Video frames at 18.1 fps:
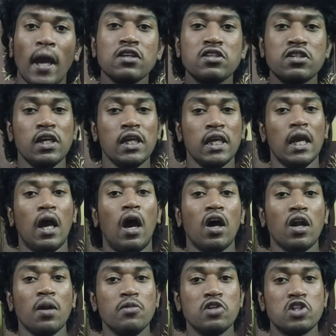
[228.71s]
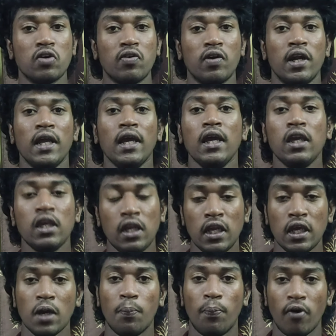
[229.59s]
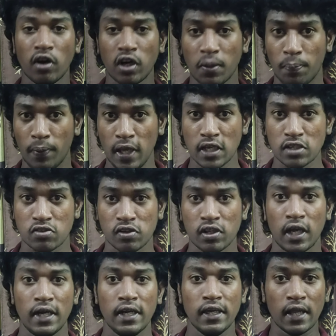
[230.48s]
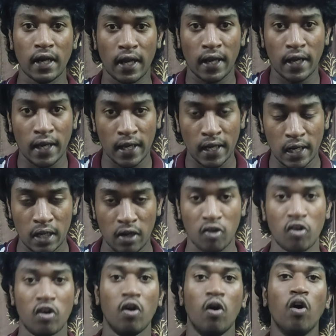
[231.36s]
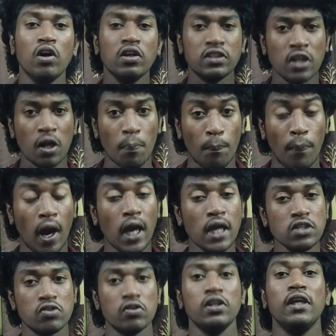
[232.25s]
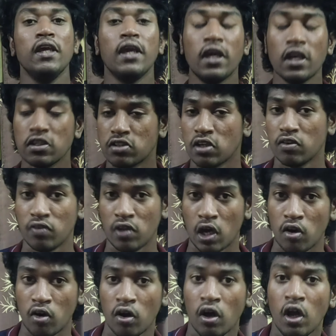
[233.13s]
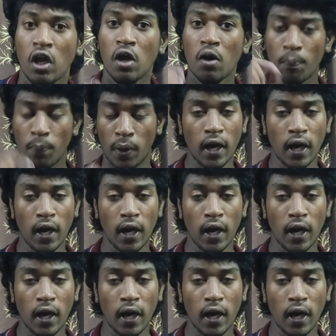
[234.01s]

மேட்ச் நீங்கள் ஆரம்பிச்ச உடனே நீங்கள் போட்ட பிளேயர்ஸ் வந்து அடிக்கிறாங்க இல்லை ஒரு ஒரு சில பாயிண்ட்ஸ் வந்து இன்க்ரீஸ் வந்து ஆகும்